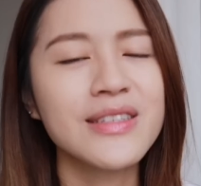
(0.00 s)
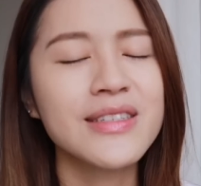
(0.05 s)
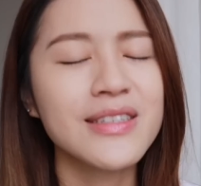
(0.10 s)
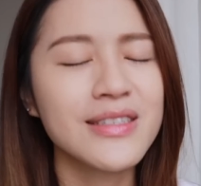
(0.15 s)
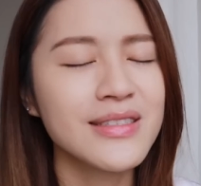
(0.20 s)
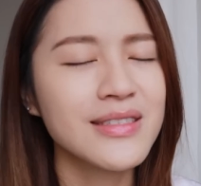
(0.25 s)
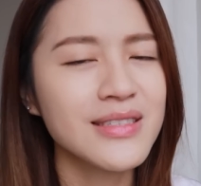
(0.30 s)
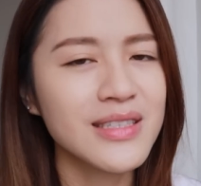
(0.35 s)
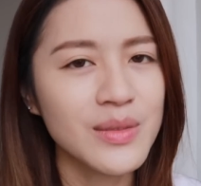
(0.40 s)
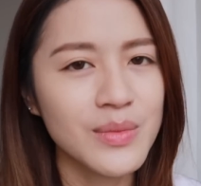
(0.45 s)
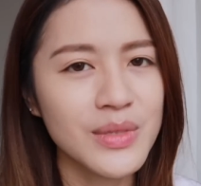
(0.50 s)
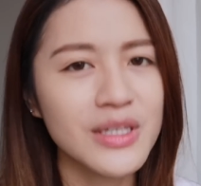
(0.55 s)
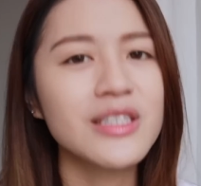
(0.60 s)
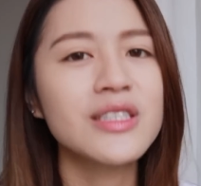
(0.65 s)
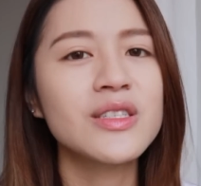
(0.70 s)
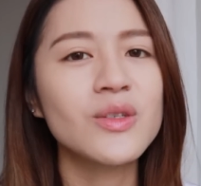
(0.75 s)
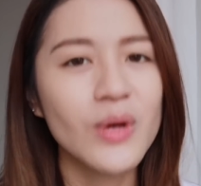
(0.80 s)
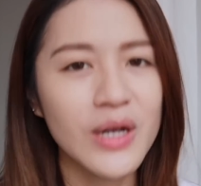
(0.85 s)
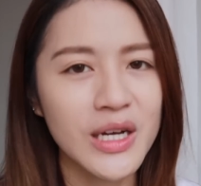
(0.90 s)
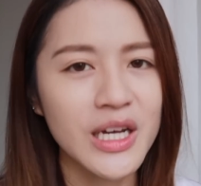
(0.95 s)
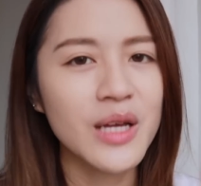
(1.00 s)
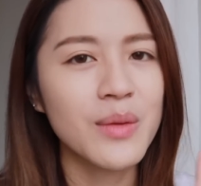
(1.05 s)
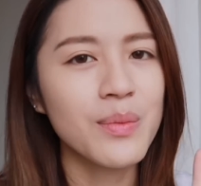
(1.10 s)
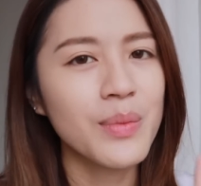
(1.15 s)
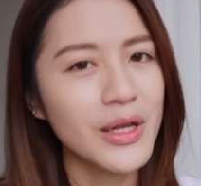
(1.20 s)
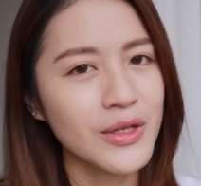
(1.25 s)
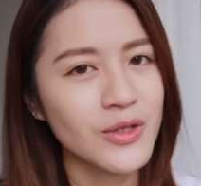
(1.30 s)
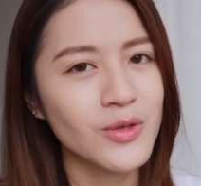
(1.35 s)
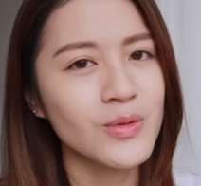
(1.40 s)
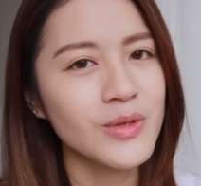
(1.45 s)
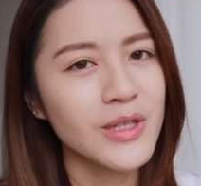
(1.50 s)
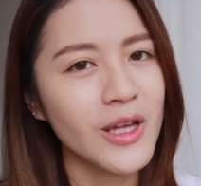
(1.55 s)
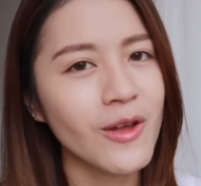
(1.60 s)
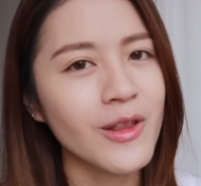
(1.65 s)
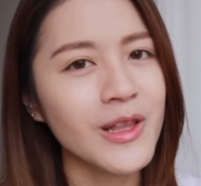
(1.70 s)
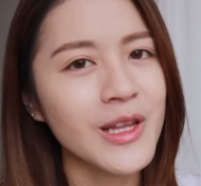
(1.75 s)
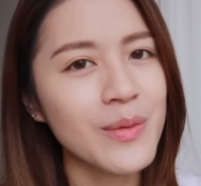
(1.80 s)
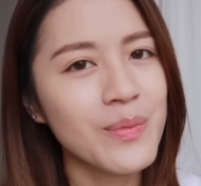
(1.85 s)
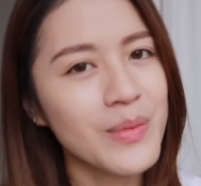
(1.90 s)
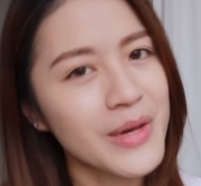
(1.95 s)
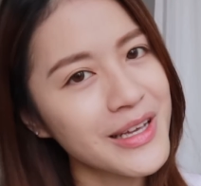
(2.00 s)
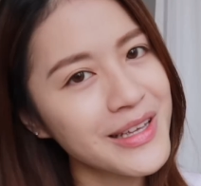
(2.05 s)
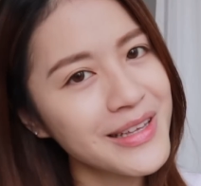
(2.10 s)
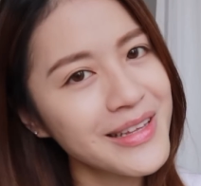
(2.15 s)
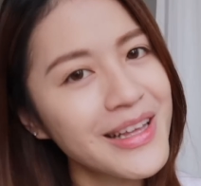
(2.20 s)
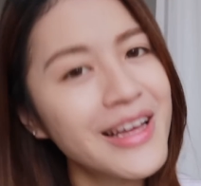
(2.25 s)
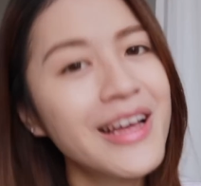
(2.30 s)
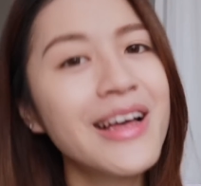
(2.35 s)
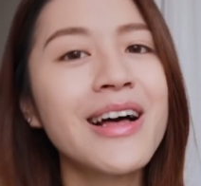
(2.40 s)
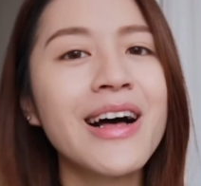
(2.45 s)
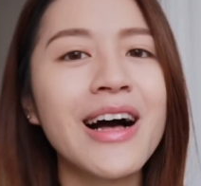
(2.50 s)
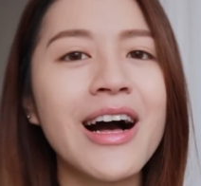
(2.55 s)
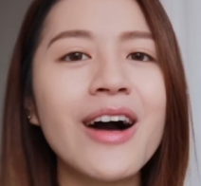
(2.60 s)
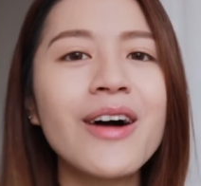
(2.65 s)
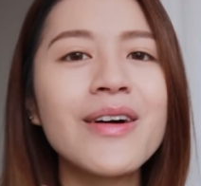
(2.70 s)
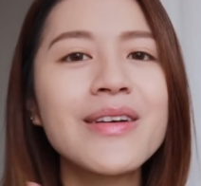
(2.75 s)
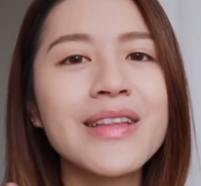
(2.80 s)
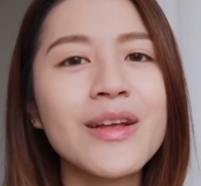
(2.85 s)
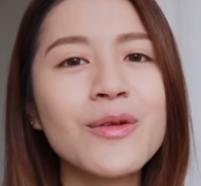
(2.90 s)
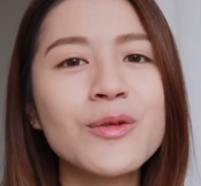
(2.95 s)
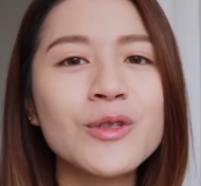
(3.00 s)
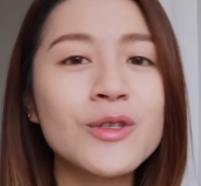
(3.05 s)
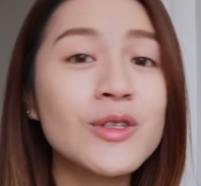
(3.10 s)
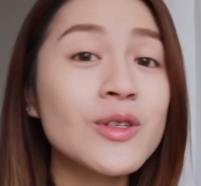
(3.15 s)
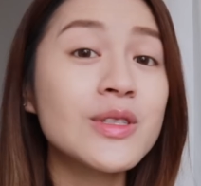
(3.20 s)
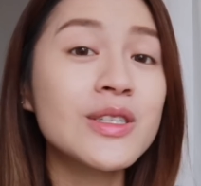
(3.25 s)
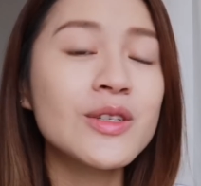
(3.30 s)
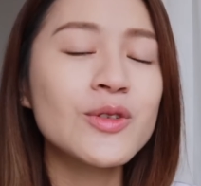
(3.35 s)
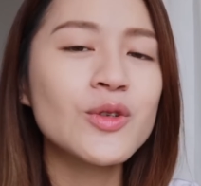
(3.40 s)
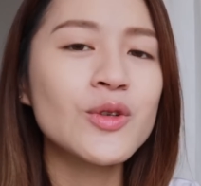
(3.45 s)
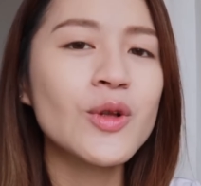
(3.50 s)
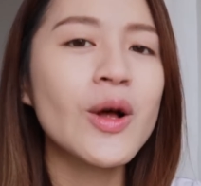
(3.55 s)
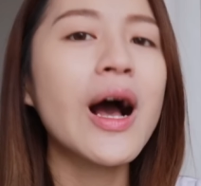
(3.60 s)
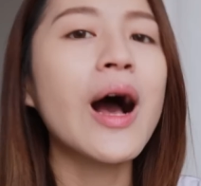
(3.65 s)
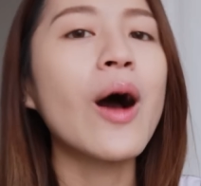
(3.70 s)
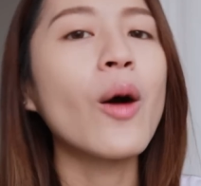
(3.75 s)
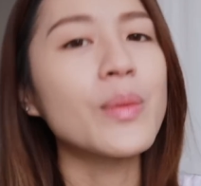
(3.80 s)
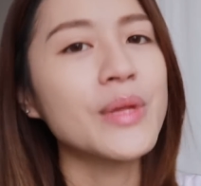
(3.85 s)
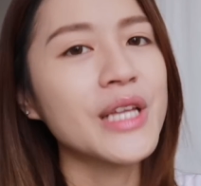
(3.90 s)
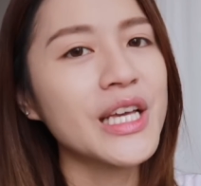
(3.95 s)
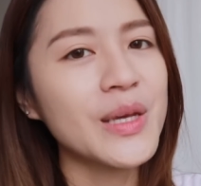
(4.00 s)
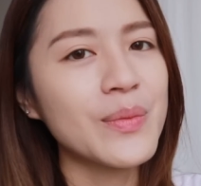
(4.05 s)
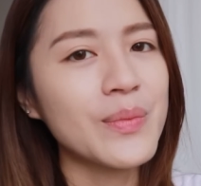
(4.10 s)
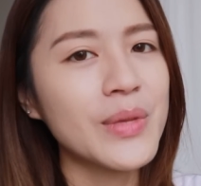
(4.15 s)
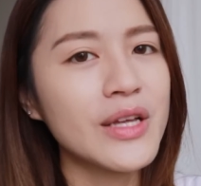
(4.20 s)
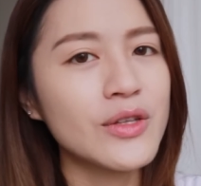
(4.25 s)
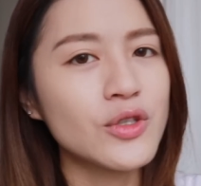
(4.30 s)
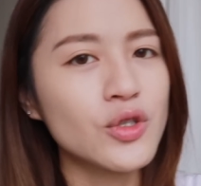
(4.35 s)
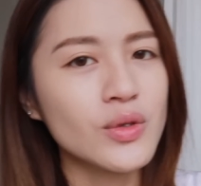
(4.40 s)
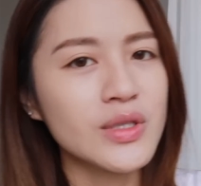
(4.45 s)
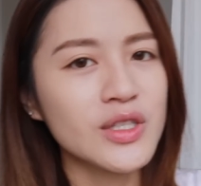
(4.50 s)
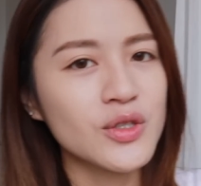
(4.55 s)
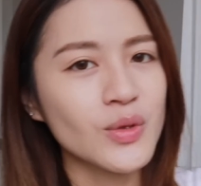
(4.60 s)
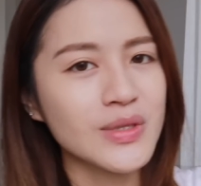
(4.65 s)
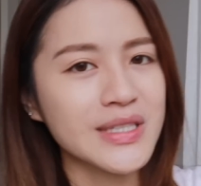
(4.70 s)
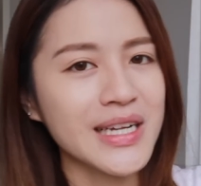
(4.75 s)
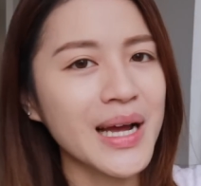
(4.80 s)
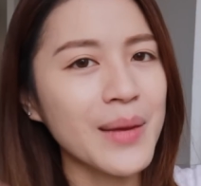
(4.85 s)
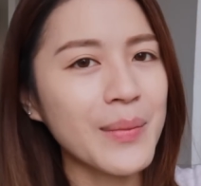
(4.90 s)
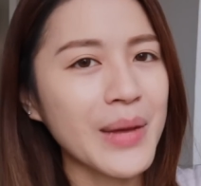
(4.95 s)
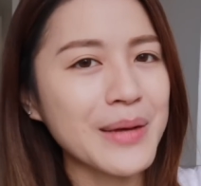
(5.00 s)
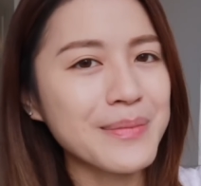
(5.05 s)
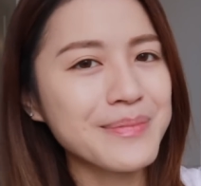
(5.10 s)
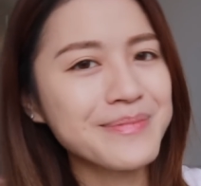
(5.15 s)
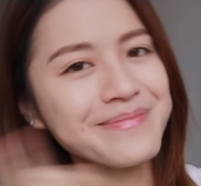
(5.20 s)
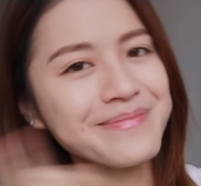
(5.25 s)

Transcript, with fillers: 今天这支影片希望可以帮助到你们。好，那如果你有兴趣的话，我们的影片就继续往下看吧。